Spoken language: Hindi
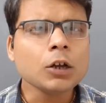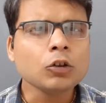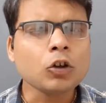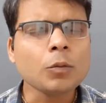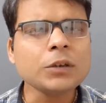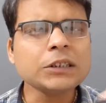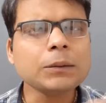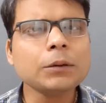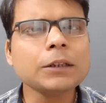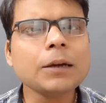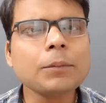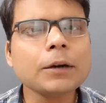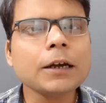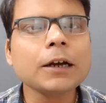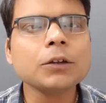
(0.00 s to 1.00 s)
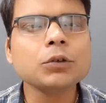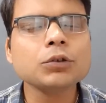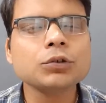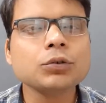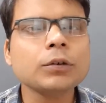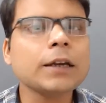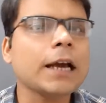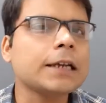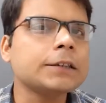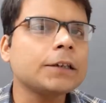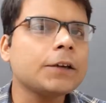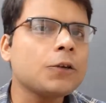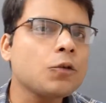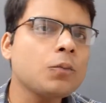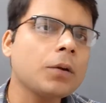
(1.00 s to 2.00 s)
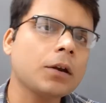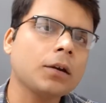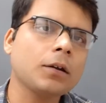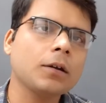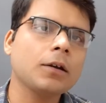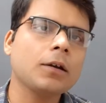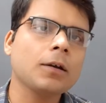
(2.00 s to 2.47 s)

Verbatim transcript: तो हमें समझना पड़ेगा दोस्तों कि एज ए ह्यूमन